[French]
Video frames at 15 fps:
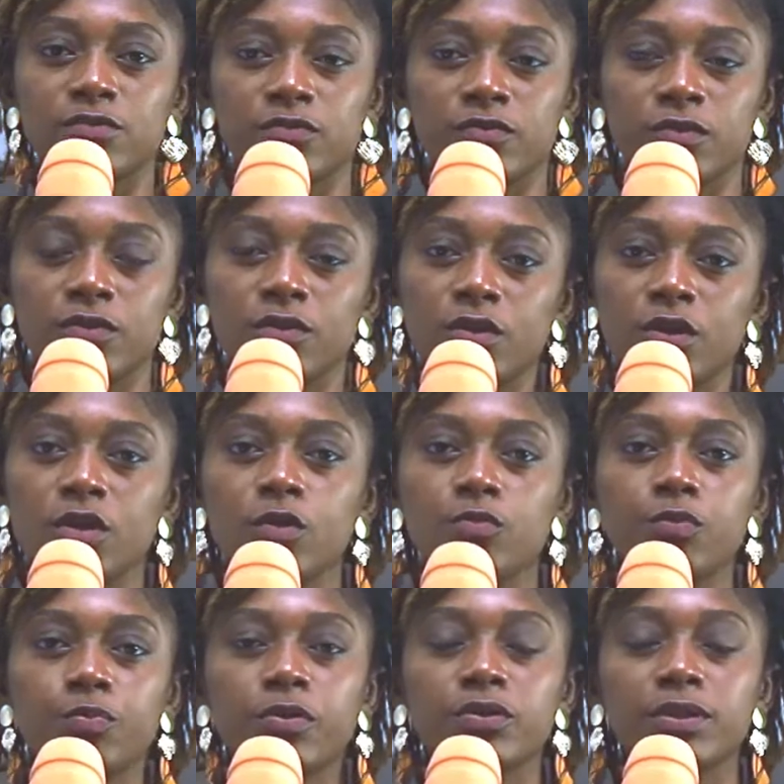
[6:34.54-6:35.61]
souvent
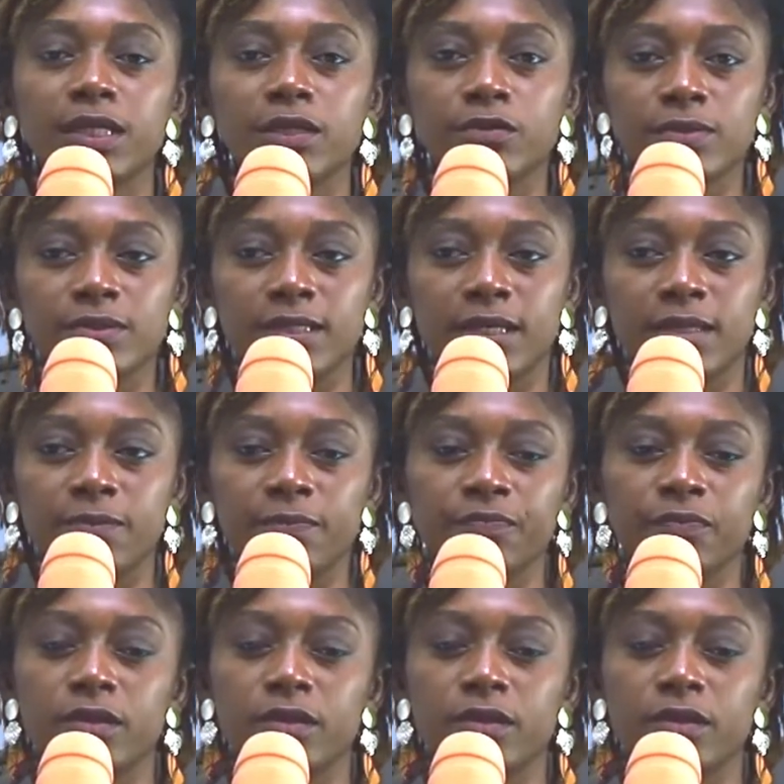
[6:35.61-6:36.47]
pour prendre des conseils.